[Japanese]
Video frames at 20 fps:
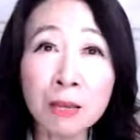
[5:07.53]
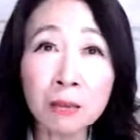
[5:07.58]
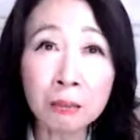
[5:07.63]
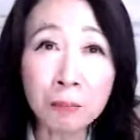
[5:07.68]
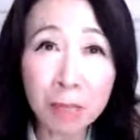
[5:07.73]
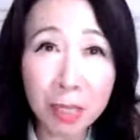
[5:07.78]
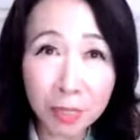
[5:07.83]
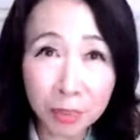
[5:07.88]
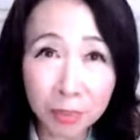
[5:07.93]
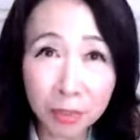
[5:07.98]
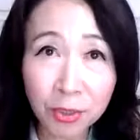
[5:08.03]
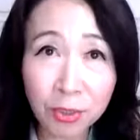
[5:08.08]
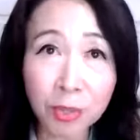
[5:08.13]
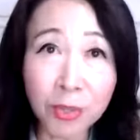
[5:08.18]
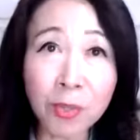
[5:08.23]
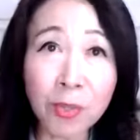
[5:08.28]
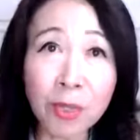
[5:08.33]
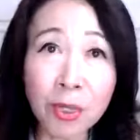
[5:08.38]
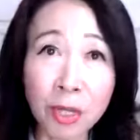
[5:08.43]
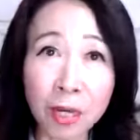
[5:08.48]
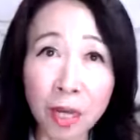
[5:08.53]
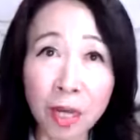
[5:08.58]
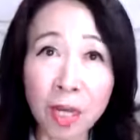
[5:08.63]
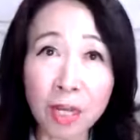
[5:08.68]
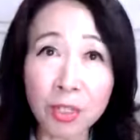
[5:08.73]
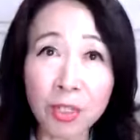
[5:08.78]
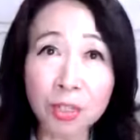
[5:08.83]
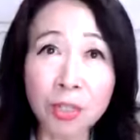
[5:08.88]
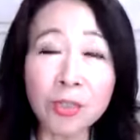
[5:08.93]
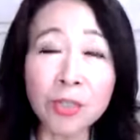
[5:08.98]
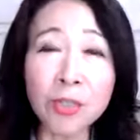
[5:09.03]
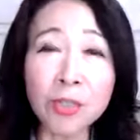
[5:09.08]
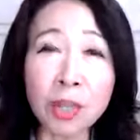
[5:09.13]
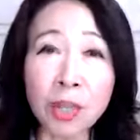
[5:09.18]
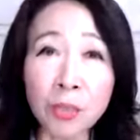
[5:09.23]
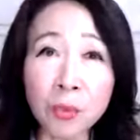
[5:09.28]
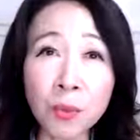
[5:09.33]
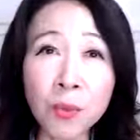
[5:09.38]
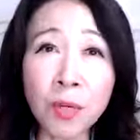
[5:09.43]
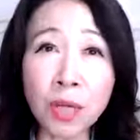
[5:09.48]
まず今日から習
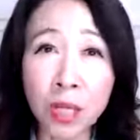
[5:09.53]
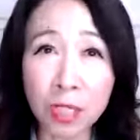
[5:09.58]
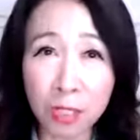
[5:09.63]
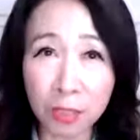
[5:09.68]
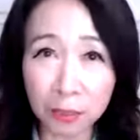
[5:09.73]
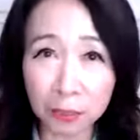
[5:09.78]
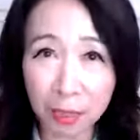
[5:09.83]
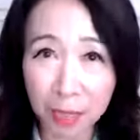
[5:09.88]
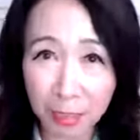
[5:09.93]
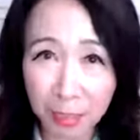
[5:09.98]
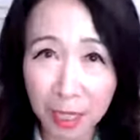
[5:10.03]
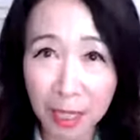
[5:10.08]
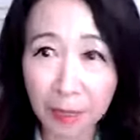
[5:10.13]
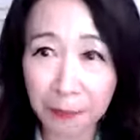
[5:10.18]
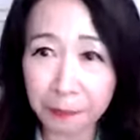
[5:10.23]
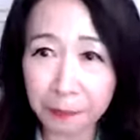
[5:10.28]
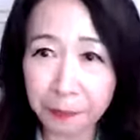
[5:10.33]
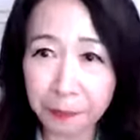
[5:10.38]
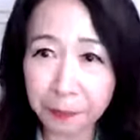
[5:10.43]
慣を変えてください。